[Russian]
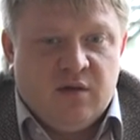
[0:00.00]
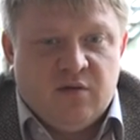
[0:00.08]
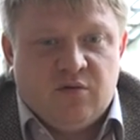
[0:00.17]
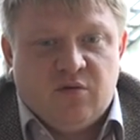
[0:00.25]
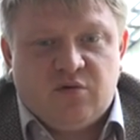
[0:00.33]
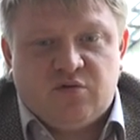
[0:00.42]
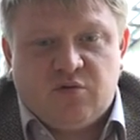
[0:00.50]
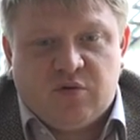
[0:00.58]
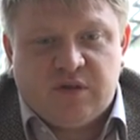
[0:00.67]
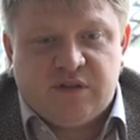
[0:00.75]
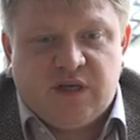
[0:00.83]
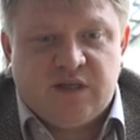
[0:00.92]
Но что
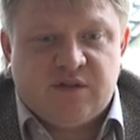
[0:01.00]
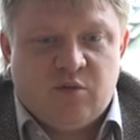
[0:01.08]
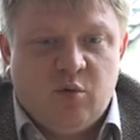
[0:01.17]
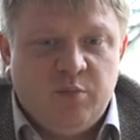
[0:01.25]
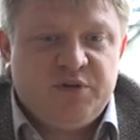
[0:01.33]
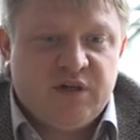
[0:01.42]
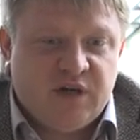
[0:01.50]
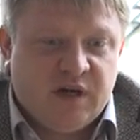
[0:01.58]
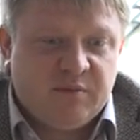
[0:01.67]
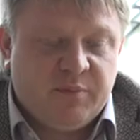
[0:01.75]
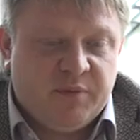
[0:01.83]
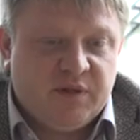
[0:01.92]
касается общей,
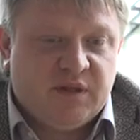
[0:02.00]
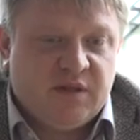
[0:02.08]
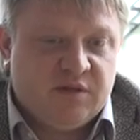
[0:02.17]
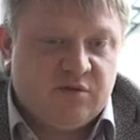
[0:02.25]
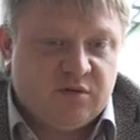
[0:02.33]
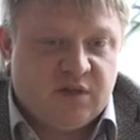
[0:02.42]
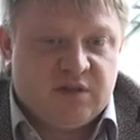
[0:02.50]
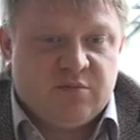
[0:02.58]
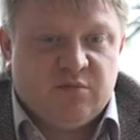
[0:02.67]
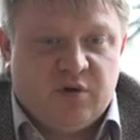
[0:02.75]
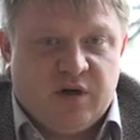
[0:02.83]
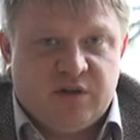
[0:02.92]
как бы, претензию к
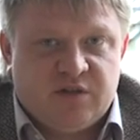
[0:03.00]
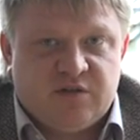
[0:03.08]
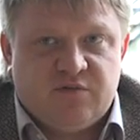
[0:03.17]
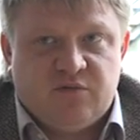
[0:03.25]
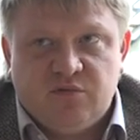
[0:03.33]
нашему качеству,